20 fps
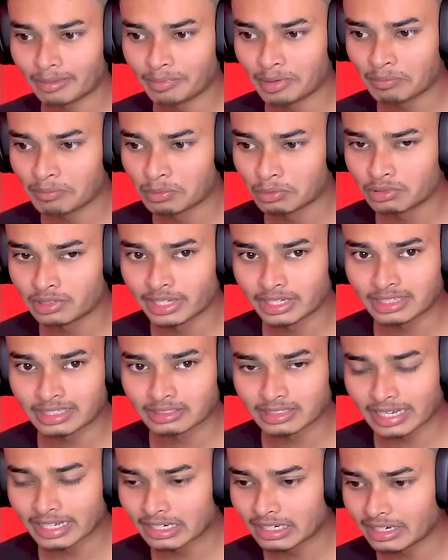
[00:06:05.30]
আমি ভূত দেখতে
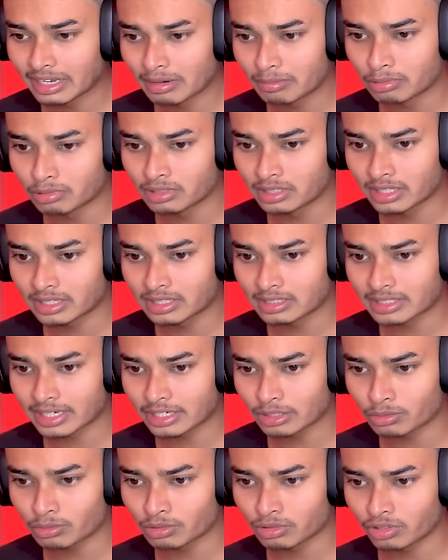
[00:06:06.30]
চাই রিয়েল ভূত দেখতে চাই
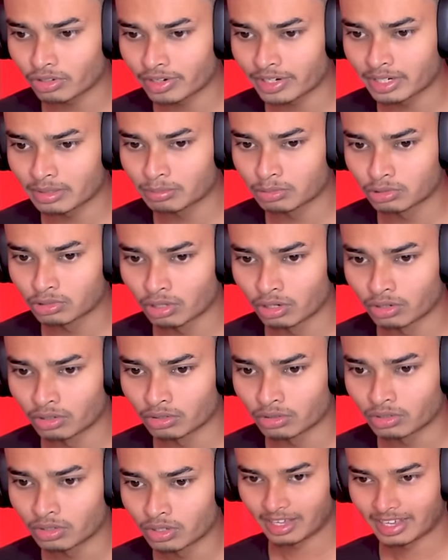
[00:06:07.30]
এটা কোন ধরনের ভূত হলো
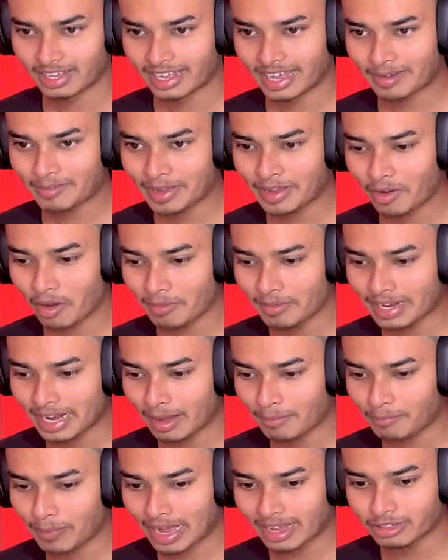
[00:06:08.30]
এ ভাই হবে না
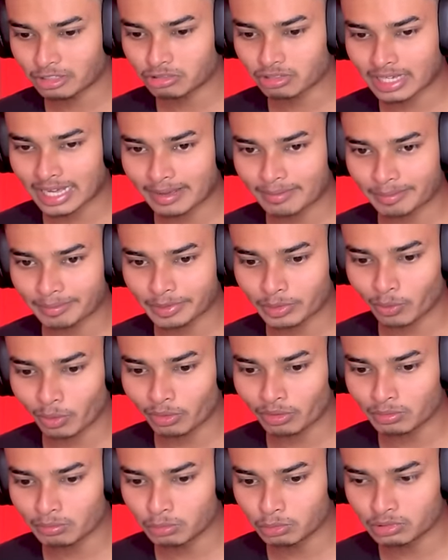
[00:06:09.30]
ফালতু গেম আমি
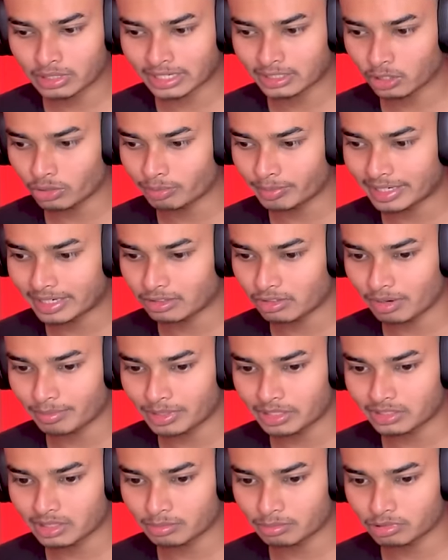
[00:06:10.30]
কখন ভূত আসলো মেরে দিলাম
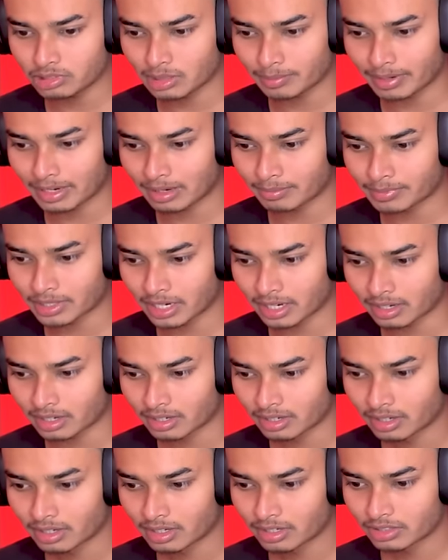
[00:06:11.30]
আমি নিজে বুঝতে পারলাম না
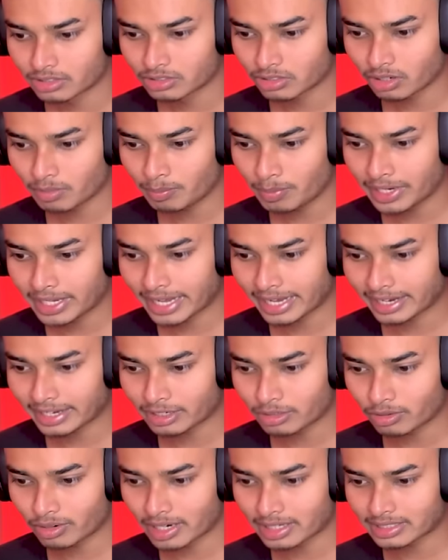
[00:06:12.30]
চলো প্লে
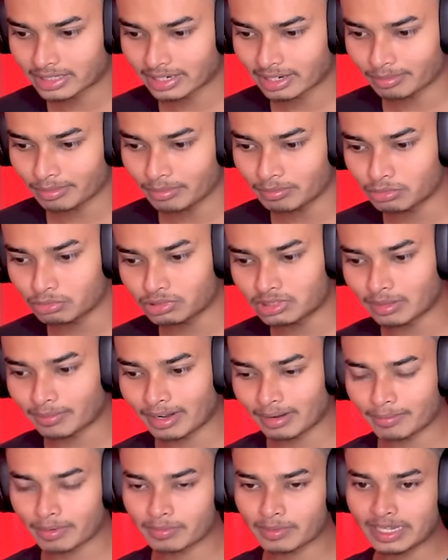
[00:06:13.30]
অ্যাগেন করা যাক আমি বুঝতে
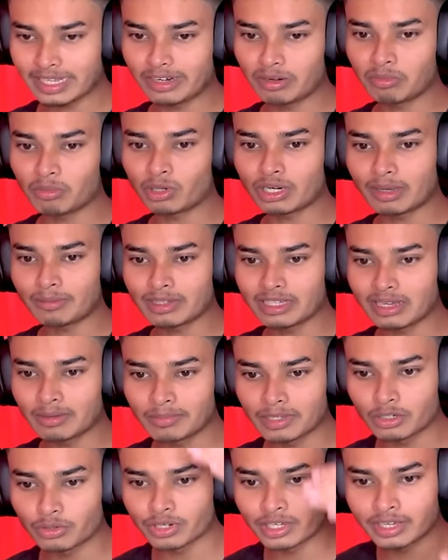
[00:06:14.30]
পারলাম না ভাই এরকম করে আমি গেম
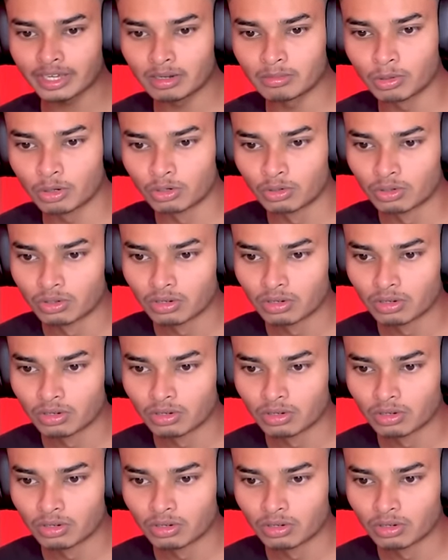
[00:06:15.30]
কি করে খেলবো